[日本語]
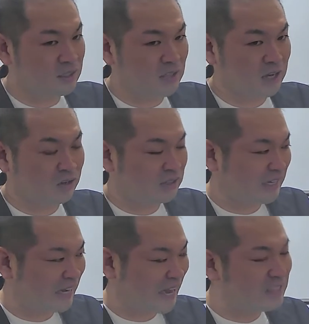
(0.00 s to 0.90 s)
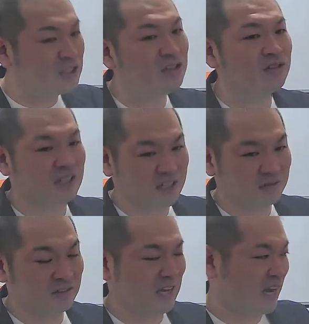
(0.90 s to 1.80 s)
あの、感じるようになれ
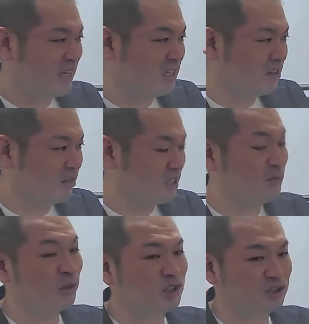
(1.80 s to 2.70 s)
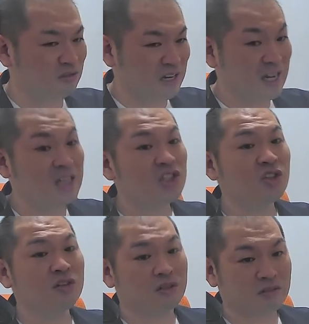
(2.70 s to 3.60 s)
るんで、相手の気持ちとか感
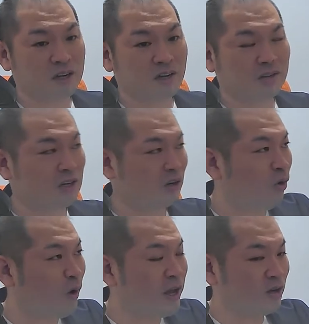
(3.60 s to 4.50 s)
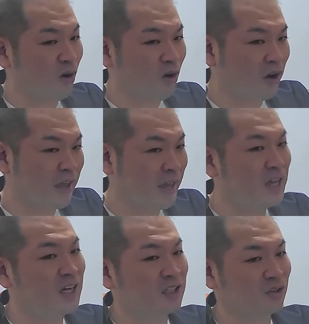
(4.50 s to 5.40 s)
情っていうのが。だから声の
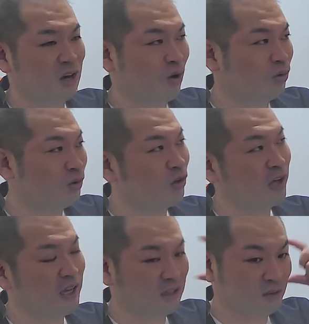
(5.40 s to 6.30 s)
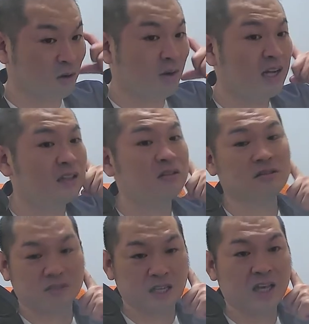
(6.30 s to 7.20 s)
変化とか、音の変化とか分かってく
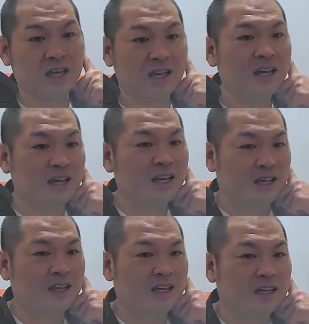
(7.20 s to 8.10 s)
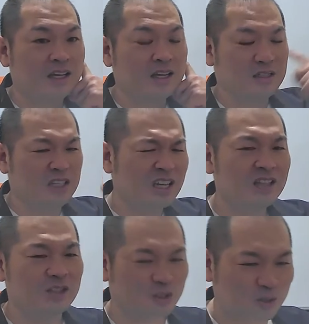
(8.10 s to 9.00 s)
るんで、人間っ
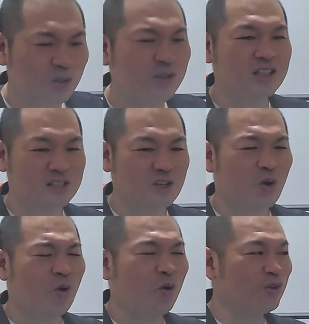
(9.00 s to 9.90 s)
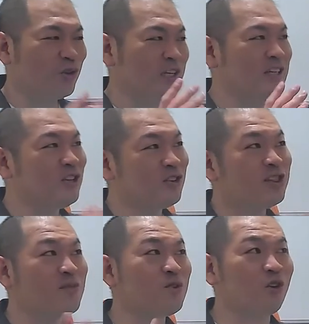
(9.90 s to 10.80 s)
てすごいんですよ。本当にいろん
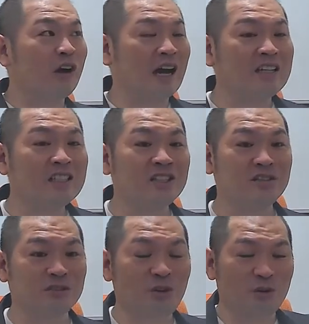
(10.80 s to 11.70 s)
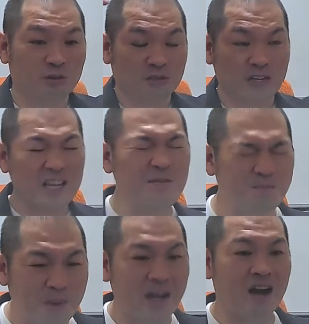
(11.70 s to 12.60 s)
なものを感じる能力っていうのはいっ
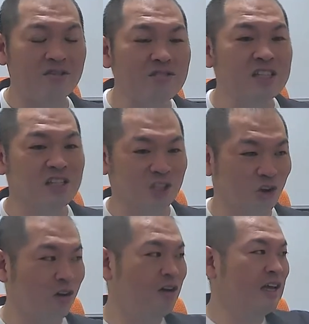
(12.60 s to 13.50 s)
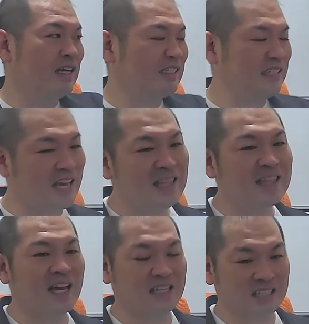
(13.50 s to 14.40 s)
ぱいあるんですけど、現
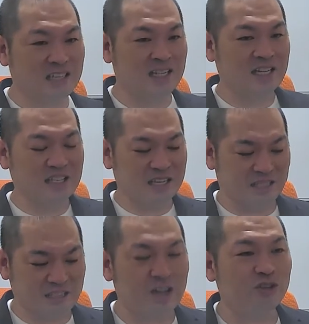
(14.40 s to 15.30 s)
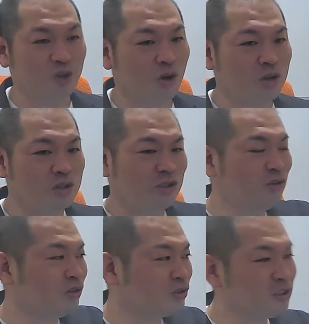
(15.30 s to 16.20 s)
代になると、
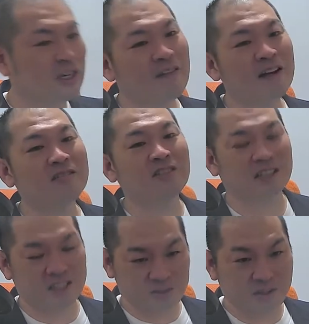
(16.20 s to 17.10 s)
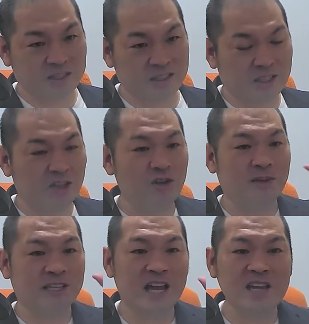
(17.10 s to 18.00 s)
どんどん使わなくなってしまって、例え
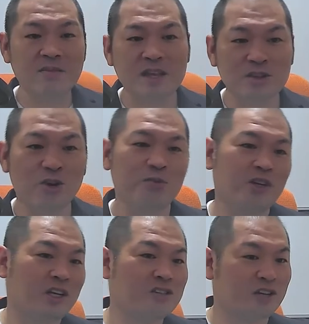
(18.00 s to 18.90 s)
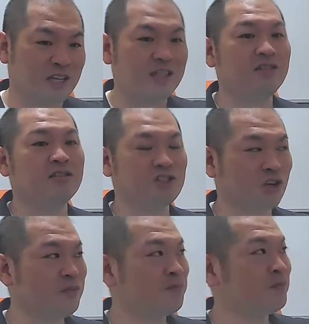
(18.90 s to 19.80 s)
ば対面のコミュニケーション減ってるで
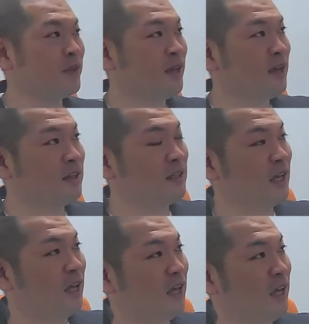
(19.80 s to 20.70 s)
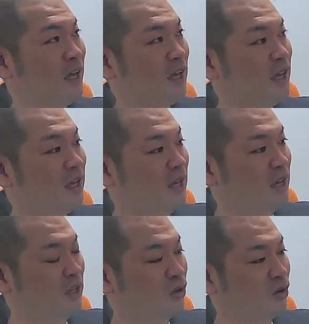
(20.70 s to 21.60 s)
しょ。で、
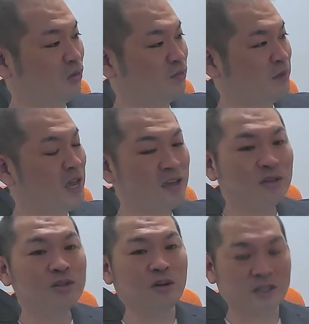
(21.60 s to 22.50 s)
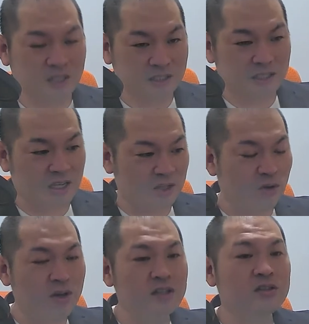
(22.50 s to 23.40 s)
えっと、メールとかになって
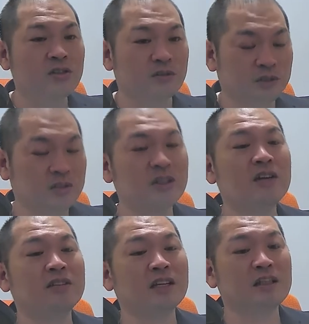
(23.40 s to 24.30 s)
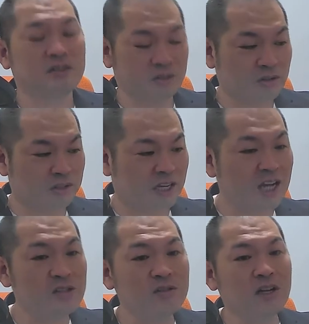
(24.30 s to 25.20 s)
表現するのも少なくなってるでしょ。で、
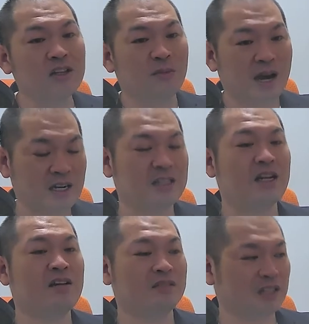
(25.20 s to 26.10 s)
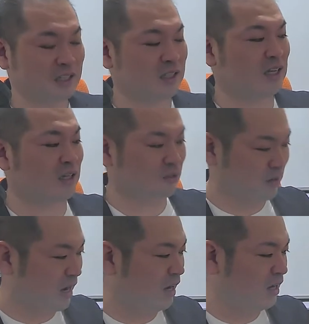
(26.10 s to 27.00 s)
家族間でも話さなくなってきたりとか、